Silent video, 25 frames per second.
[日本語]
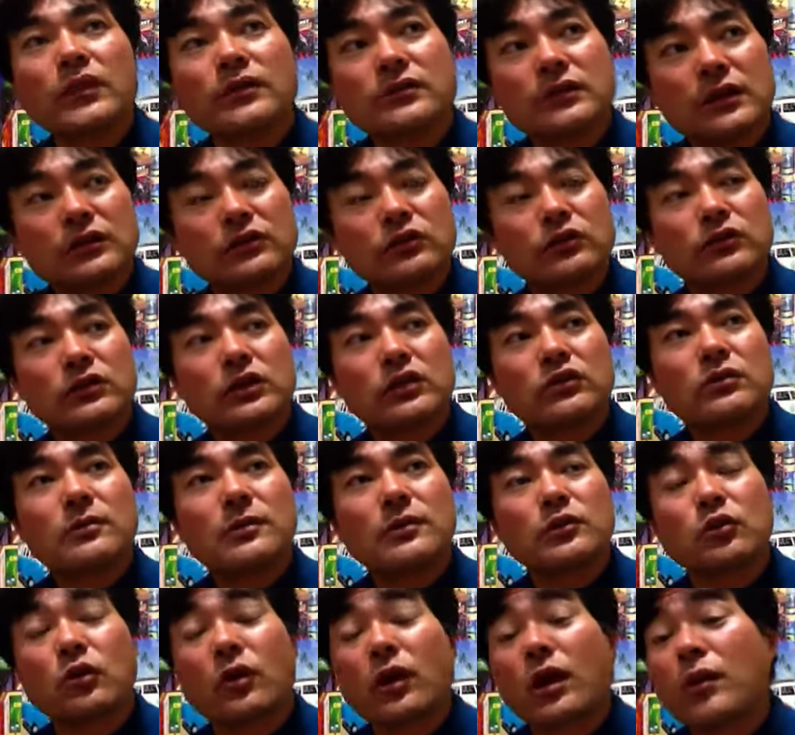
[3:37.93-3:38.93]
あと例え
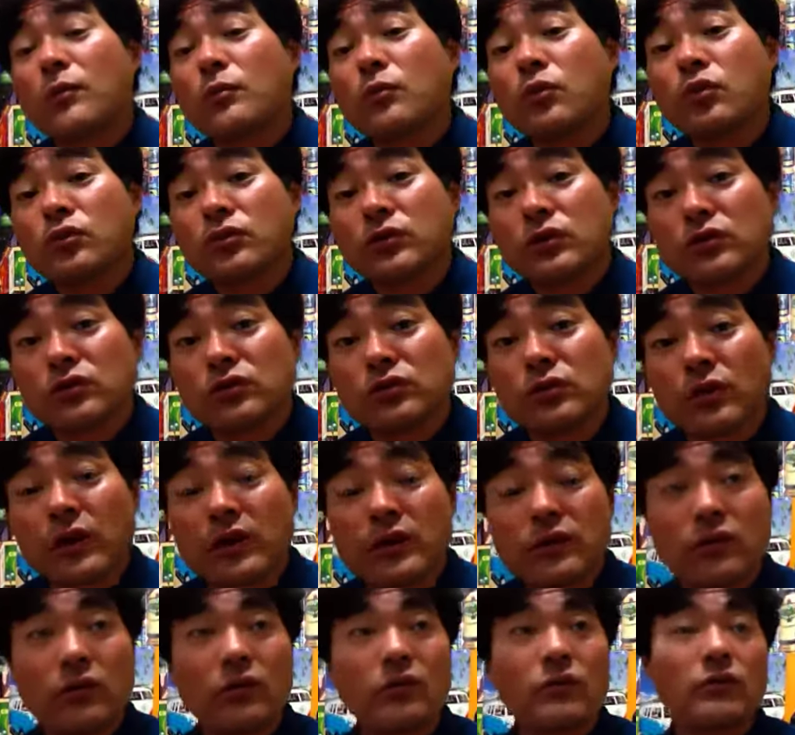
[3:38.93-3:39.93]
ば「ドラゴンボール」でいうと
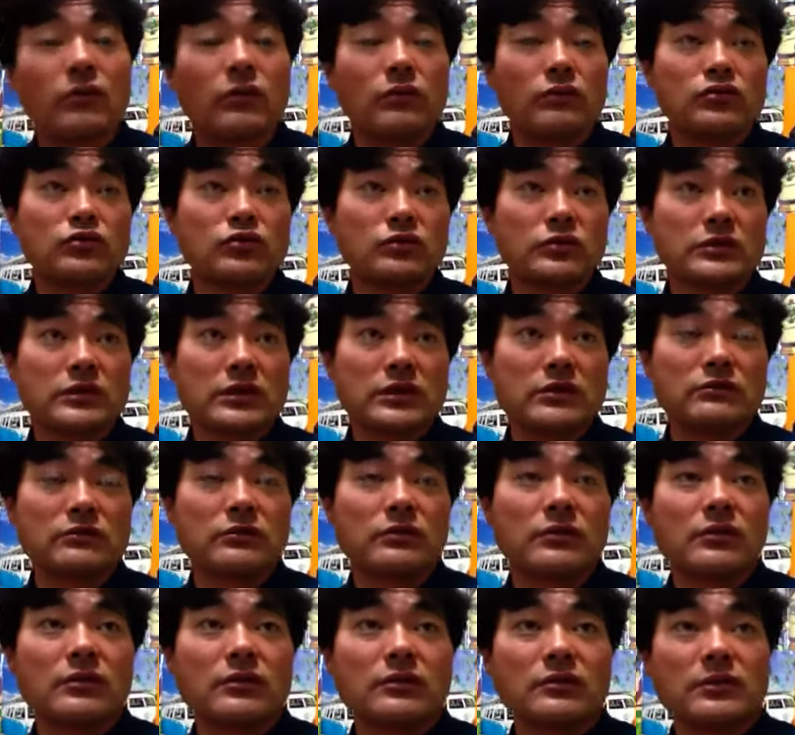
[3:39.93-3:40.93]
あの初期でいう
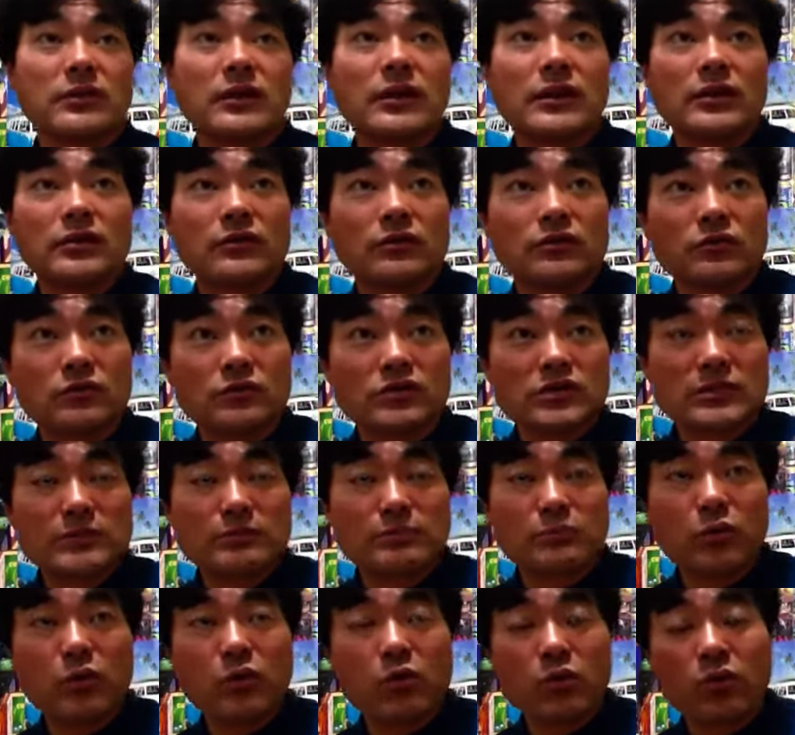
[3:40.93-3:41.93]
とですねあの
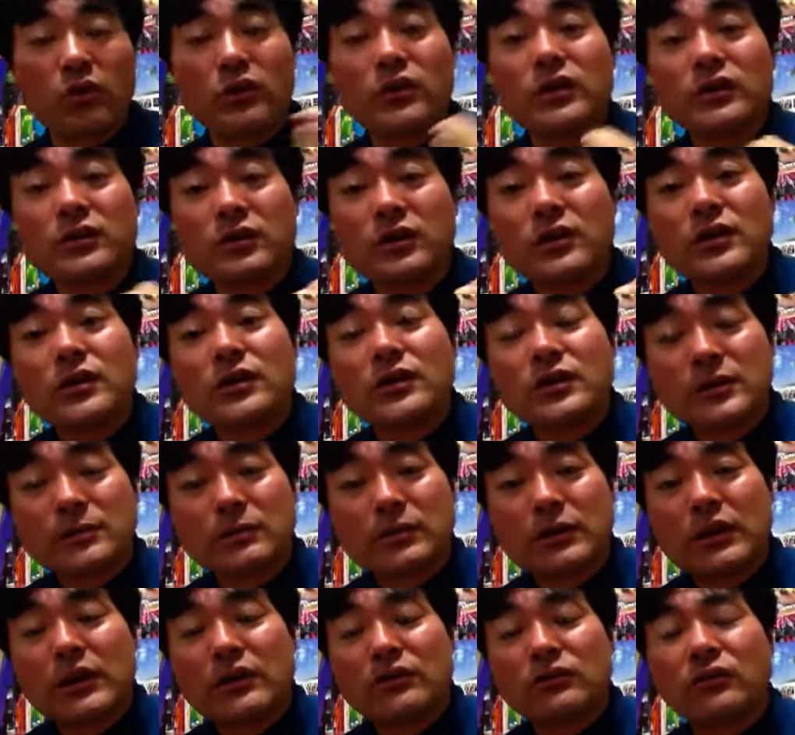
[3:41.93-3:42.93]
尻尾を
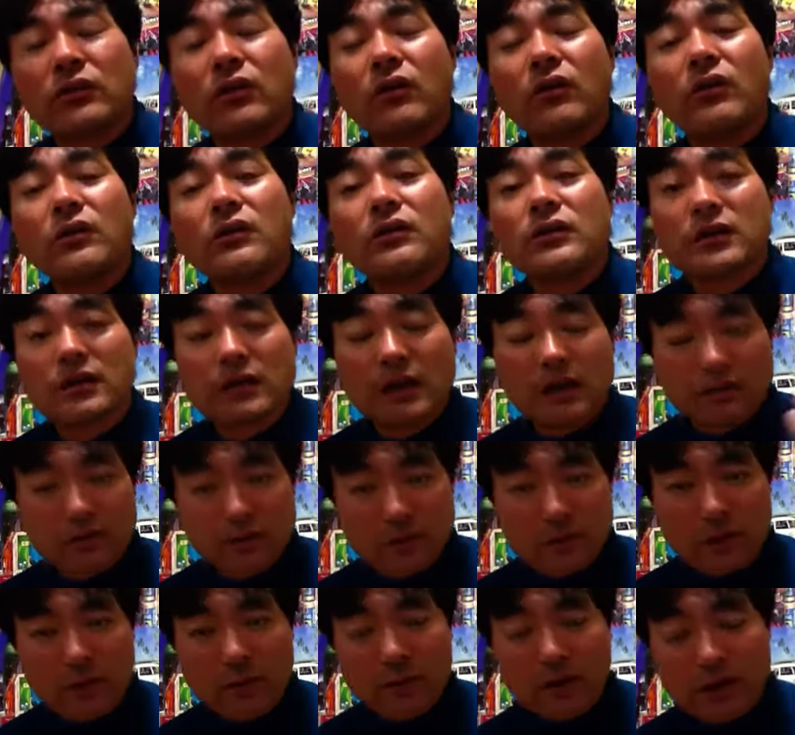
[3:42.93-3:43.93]
引っ張れるとあ
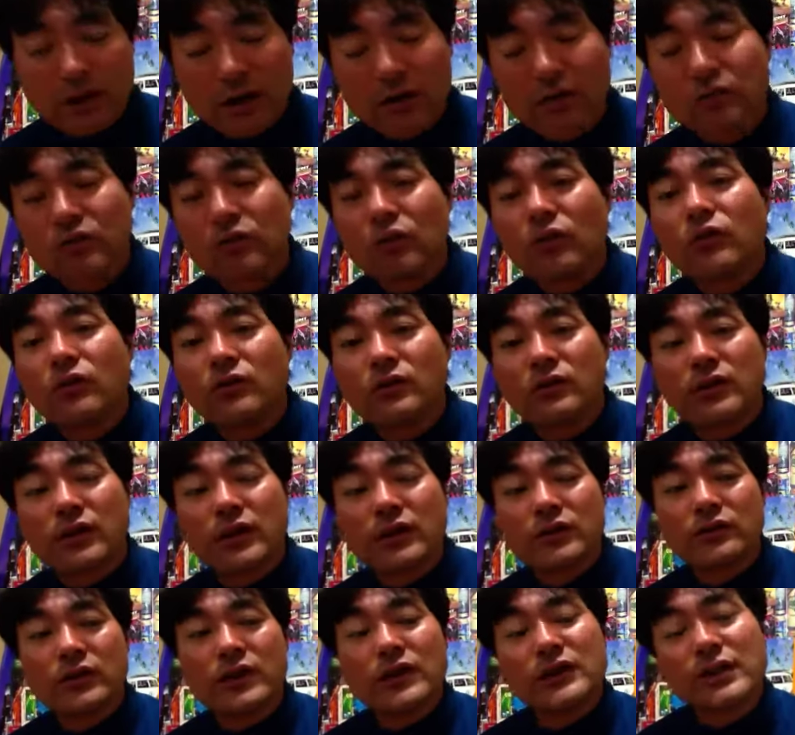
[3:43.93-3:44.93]
捕まわれると
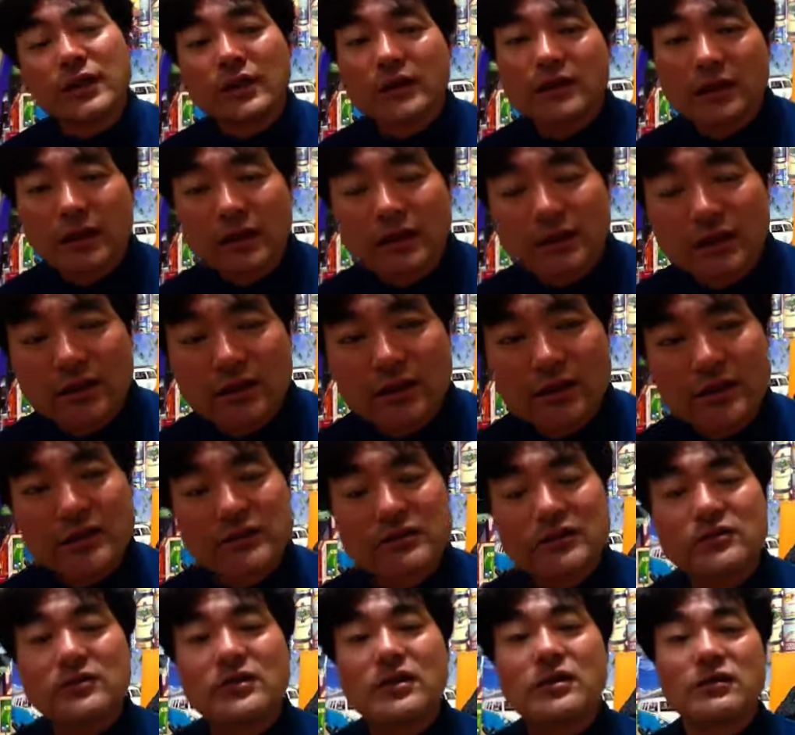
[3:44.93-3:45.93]
あの、へなへなへなってなっ
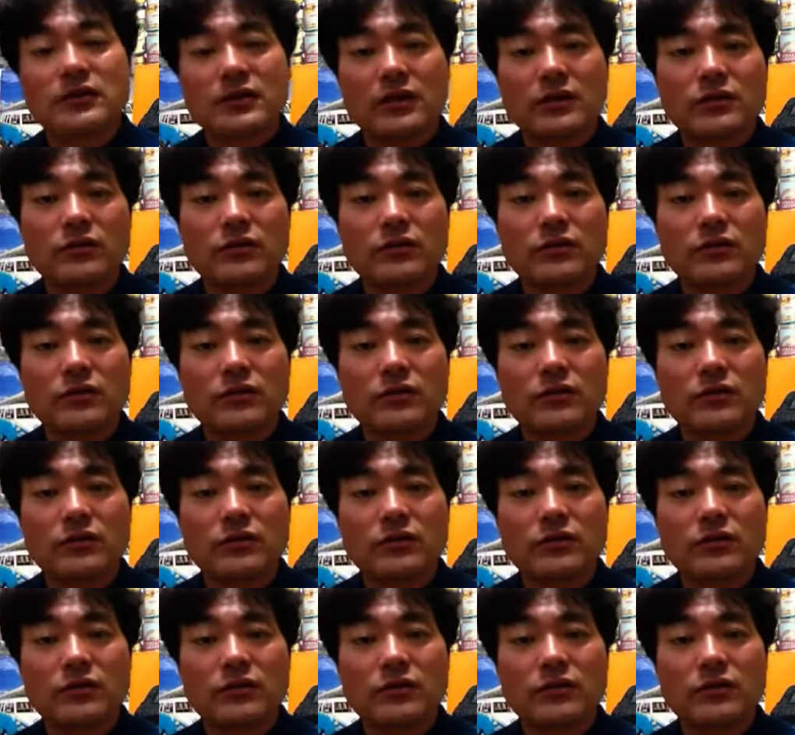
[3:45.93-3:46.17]
ちゃうじゃないですか。